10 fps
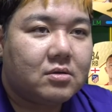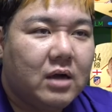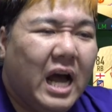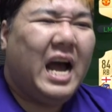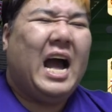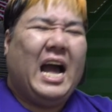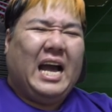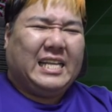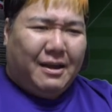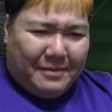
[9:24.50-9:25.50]

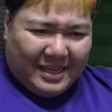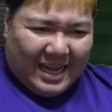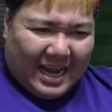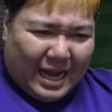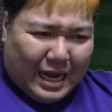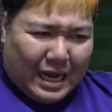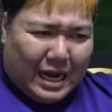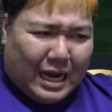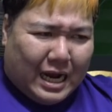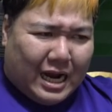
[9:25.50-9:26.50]
あー、ダメ
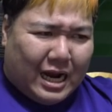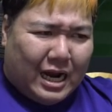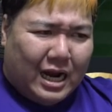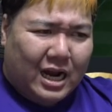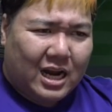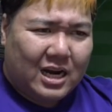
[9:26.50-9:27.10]
だー。